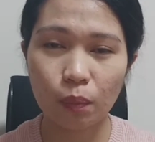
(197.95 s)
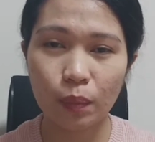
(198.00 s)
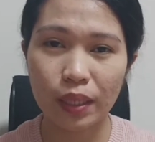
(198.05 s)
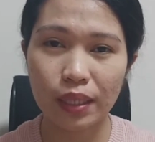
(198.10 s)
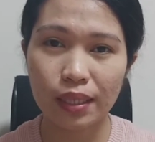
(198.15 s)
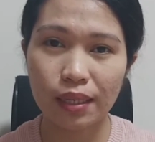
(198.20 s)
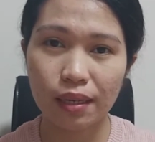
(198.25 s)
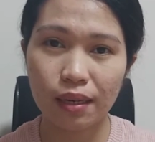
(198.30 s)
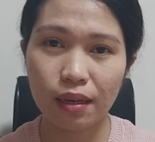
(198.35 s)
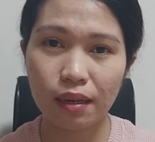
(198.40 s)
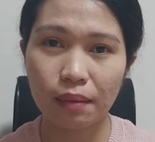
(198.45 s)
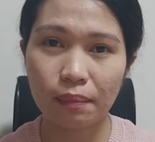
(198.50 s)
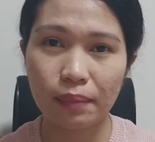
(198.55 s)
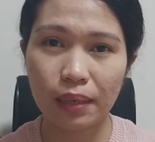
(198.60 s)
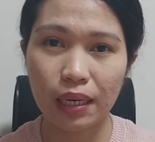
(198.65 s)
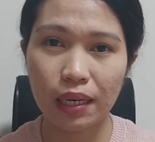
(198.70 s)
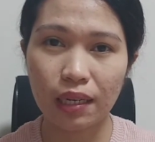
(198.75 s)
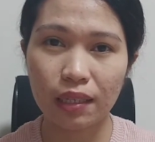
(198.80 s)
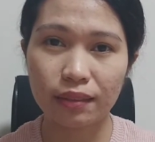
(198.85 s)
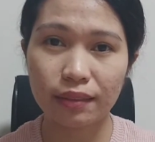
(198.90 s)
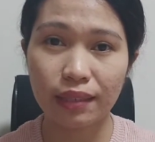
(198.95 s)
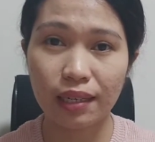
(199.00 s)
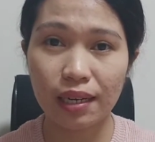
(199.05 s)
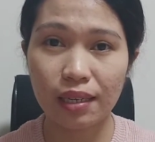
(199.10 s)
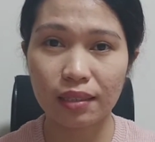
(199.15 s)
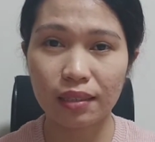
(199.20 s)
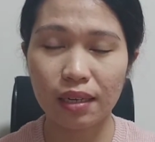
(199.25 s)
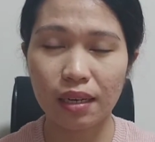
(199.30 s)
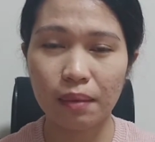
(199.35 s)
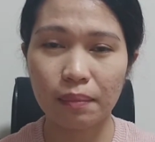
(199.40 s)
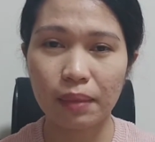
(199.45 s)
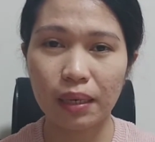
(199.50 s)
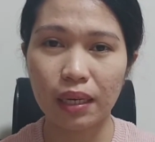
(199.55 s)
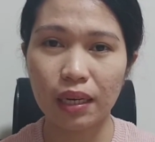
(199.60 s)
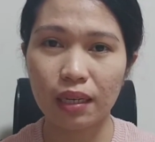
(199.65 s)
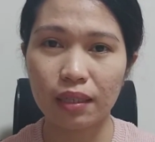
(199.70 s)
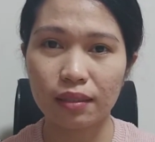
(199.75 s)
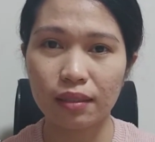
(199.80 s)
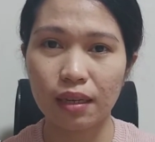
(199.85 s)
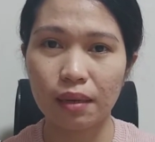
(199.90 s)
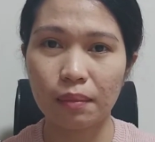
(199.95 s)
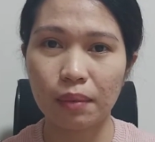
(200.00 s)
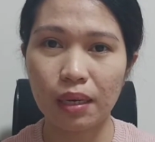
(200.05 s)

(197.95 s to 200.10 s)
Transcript: pwede kang mag-try-try, mag-exam.